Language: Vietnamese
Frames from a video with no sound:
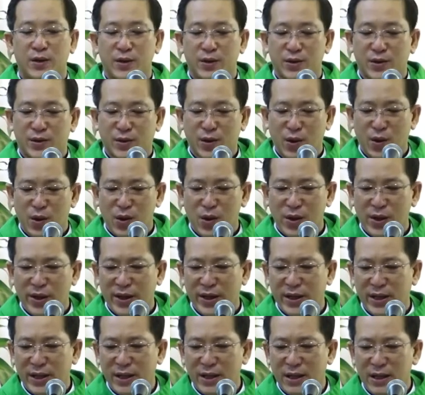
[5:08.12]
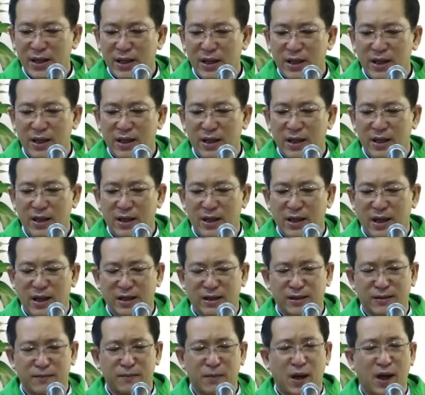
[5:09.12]
tôi
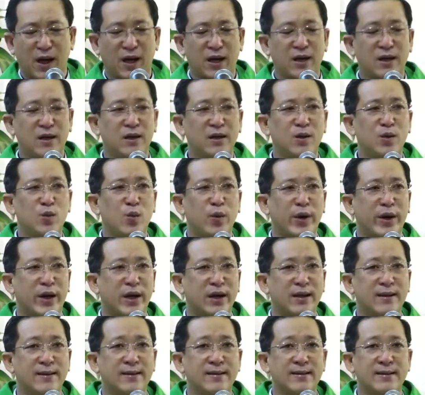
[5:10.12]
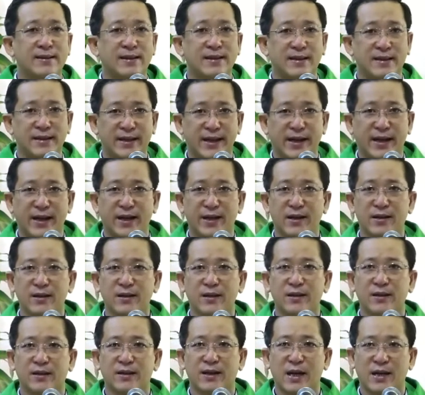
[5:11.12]
lần mở quyển từ điển
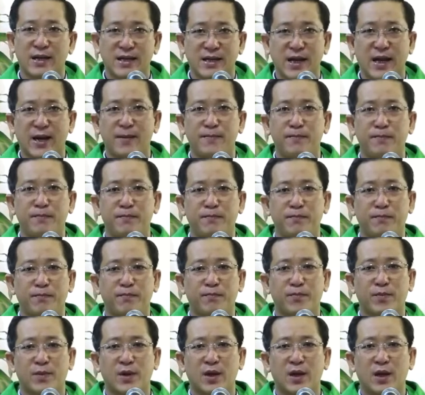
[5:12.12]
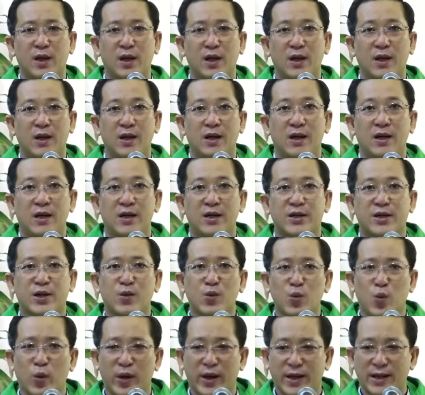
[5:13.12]
ra xem.
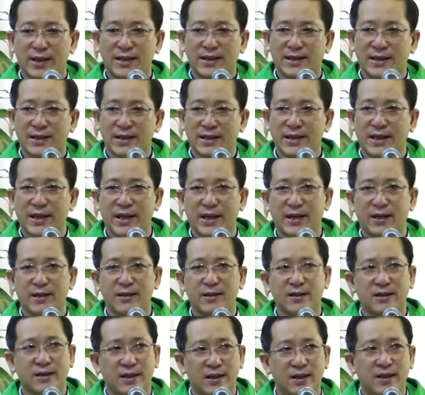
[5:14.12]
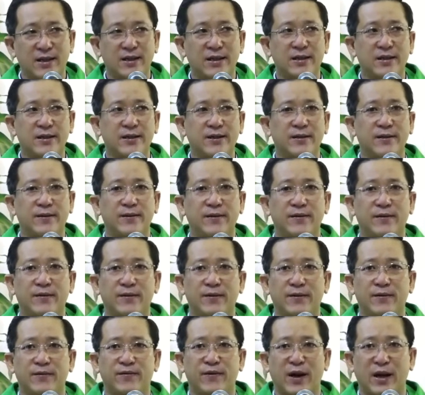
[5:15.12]
Trong quyển từ điển từ
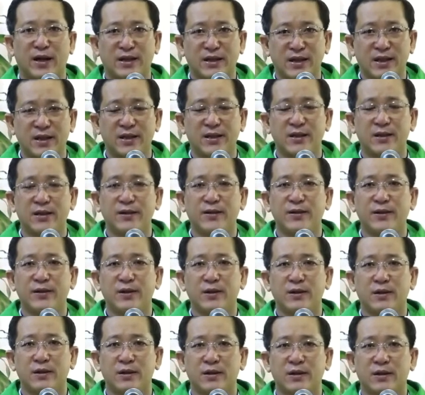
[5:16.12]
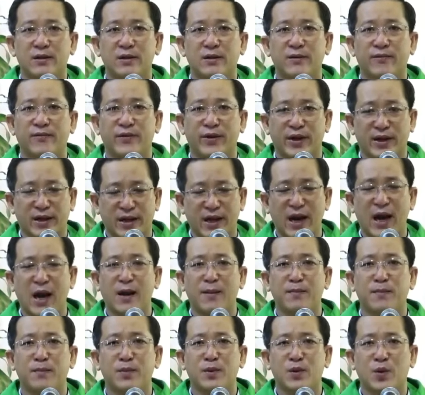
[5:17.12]
và ngữ Việt
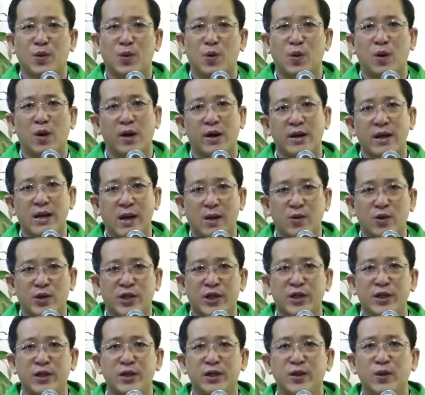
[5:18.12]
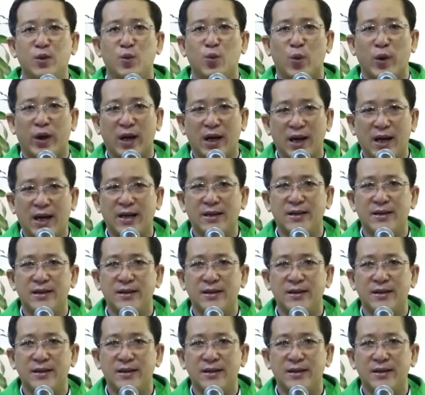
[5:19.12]
Nam của giáo sư Nguyễn Lân